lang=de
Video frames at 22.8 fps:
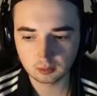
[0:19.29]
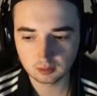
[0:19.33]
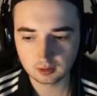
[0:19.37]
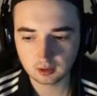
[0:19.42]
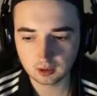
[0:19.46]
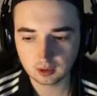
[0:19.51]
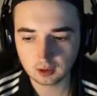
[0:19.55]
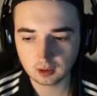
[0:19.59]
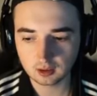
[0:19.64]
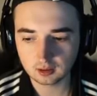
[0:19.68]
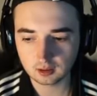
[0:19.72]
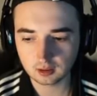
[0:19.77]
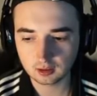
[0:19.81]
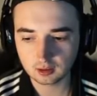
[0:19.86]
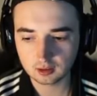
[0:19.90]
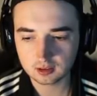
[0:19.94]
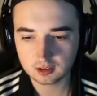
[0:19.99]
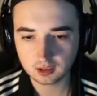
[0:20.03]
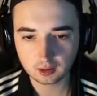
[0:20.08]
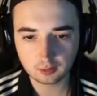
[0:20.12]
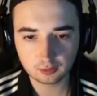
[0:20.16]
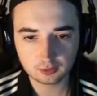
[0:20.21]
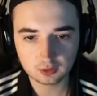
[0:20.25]
Der, der
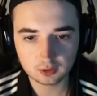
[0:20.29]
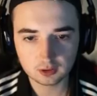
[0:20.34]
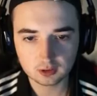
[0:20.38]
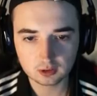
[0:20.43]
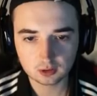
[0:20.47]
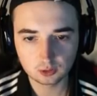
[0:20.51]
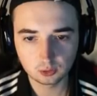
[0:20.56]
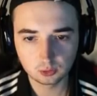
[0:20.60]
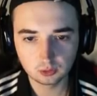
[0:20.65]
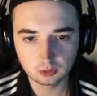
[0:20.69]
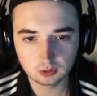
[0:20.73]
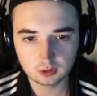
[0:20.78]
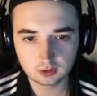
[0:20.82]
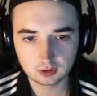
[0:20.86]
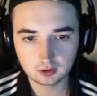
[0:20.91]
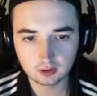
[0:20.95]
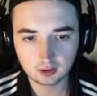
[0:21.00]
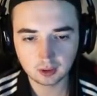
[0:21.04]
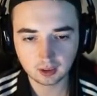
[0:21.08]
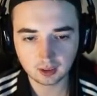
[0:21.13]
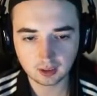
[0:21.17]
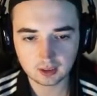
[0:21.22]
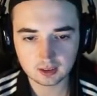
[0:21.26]
Saft ist
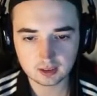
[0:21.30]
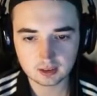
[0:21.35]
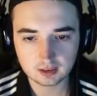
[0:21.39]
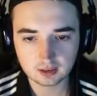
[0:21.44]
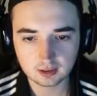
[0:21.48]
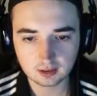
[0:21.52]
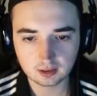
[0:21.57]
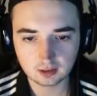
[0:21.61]
gut, der Rest